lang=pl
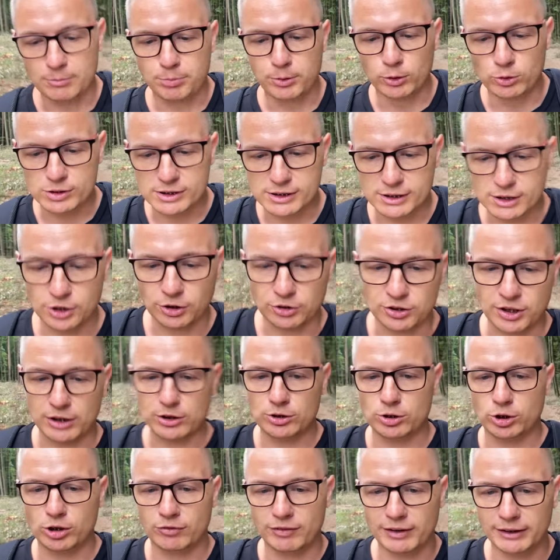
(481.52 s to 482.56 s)
plus książka
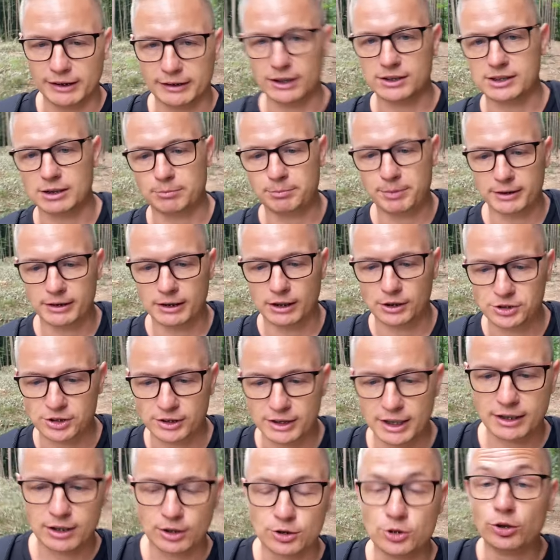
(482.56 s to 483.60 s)
drukowana też za 15,
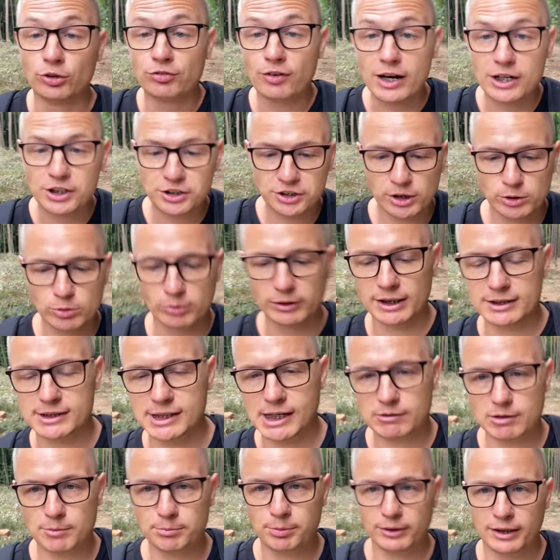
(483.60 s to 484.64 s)
tak? No właśnie tutaj
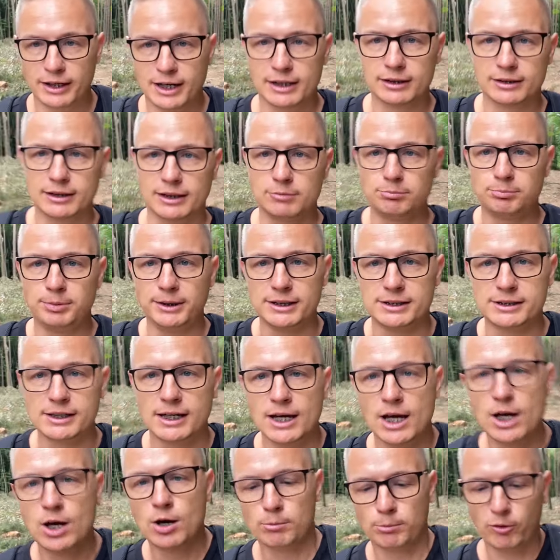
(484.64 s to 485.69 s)
cały polega ten pic
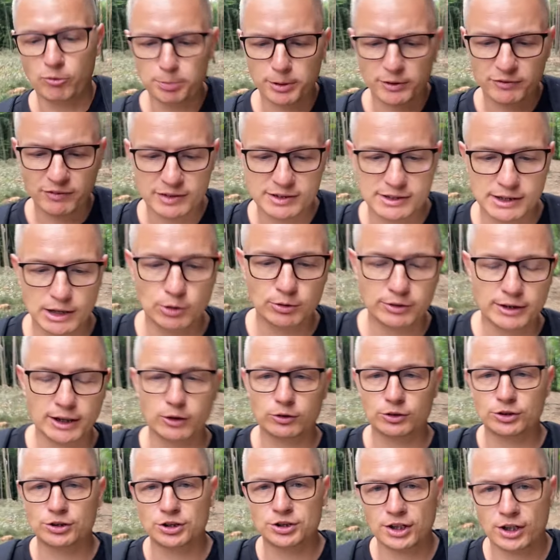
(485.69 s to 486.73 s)
po wprowadzeniu tego
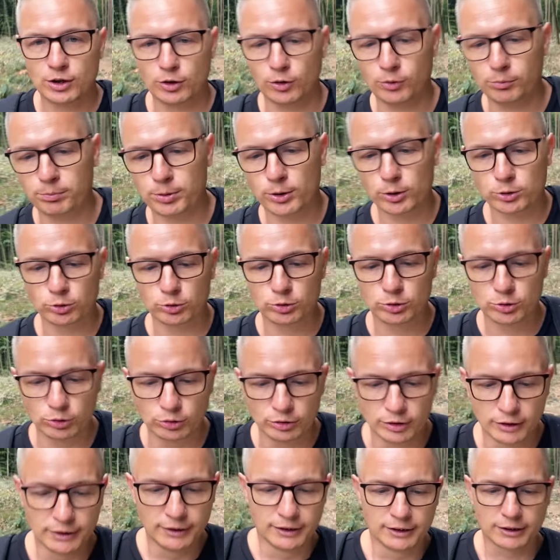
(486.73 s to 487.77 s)
trzeciego produktu,
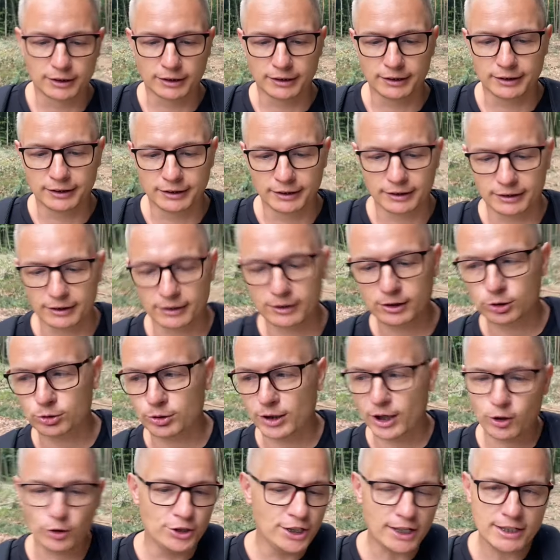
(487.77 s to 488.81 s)
e,
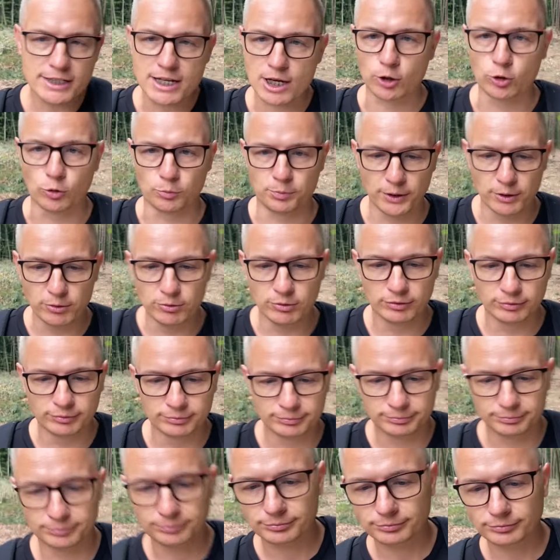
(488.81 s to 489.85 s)
którego nikt nie kupił,
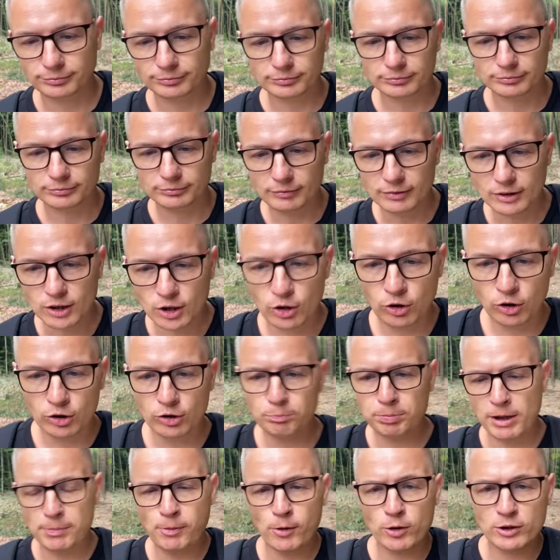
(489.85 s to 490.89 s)

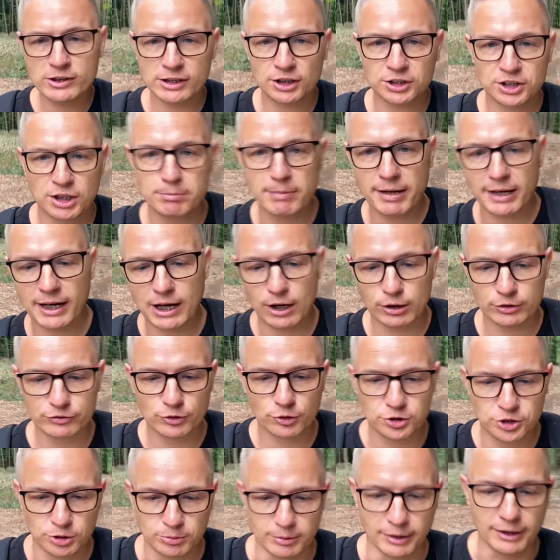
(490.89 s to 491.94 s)
proporcje się mega
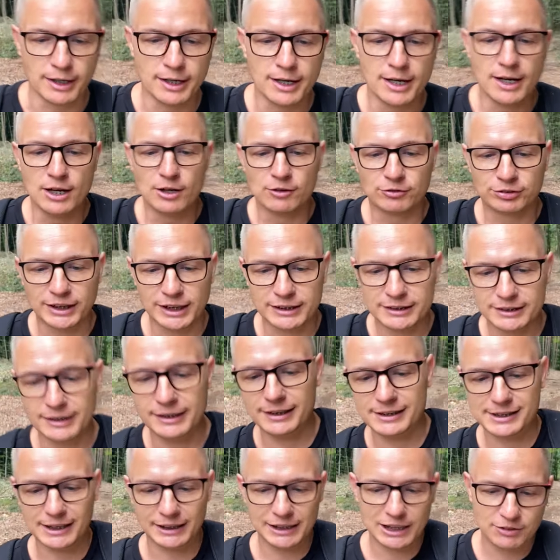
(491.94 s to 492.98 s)
odwróciły. Wtedy
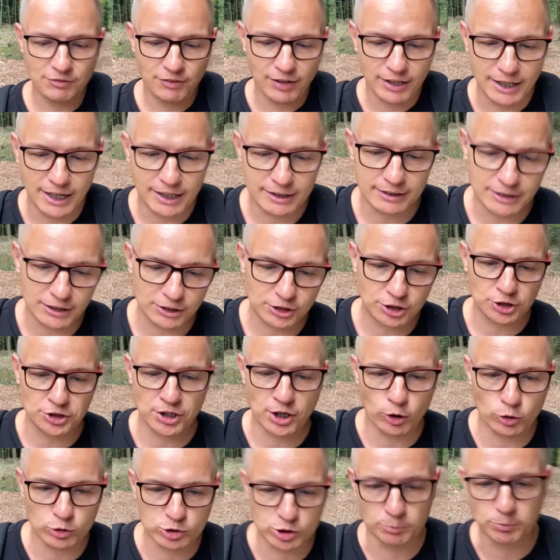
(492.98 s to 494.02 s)
zaledwie 1 trzecia
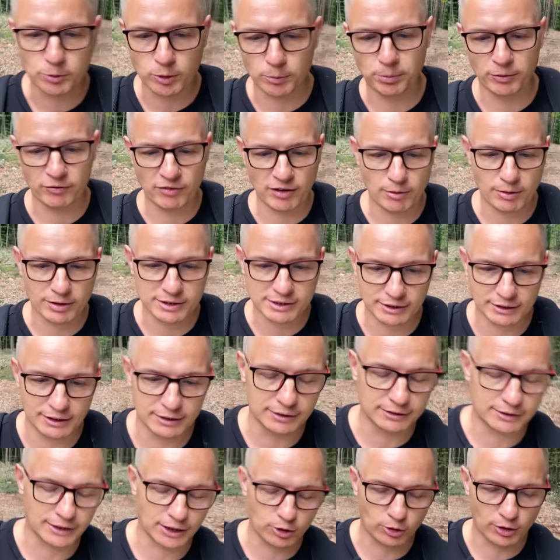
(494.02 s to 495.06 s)
osób kupowała
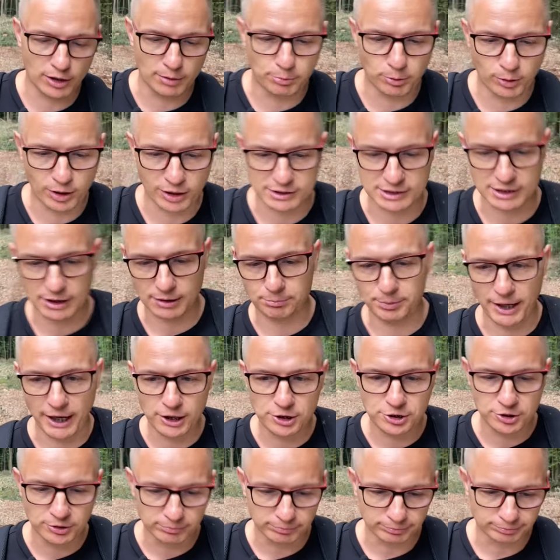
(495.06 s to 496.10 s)
tego e-booka za
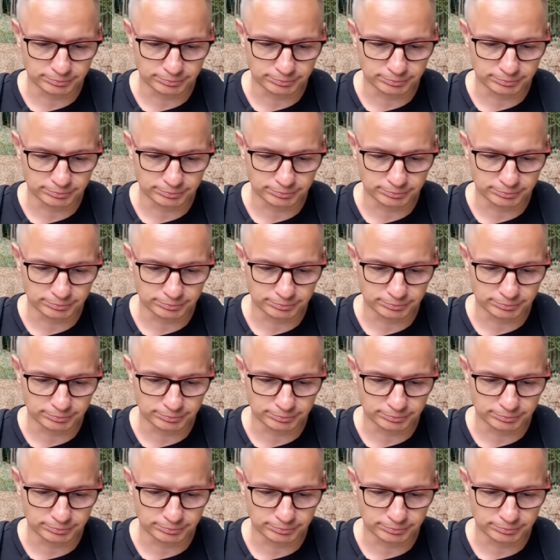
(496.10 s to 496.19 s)
5,